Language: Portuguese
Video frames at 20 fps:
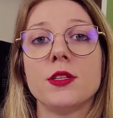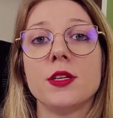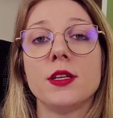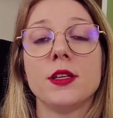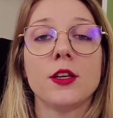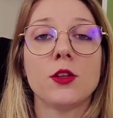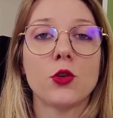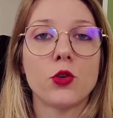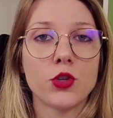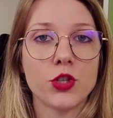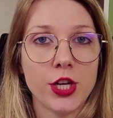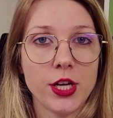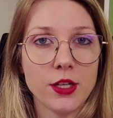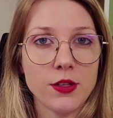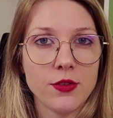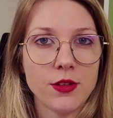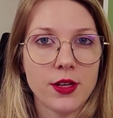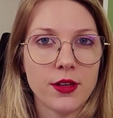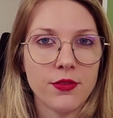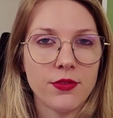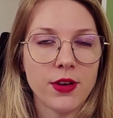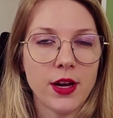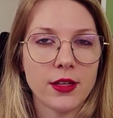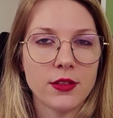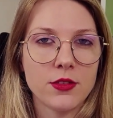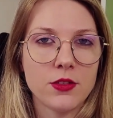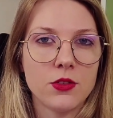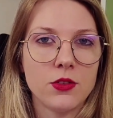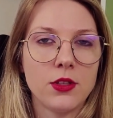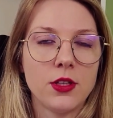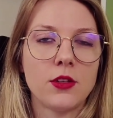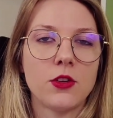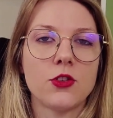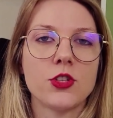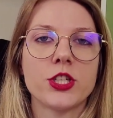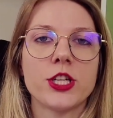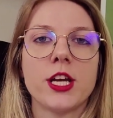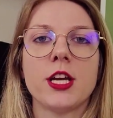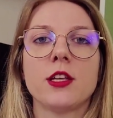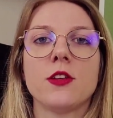de nitrogênio, derivados do
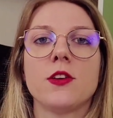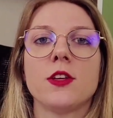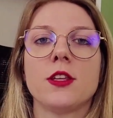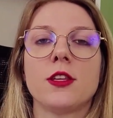nitrogênio.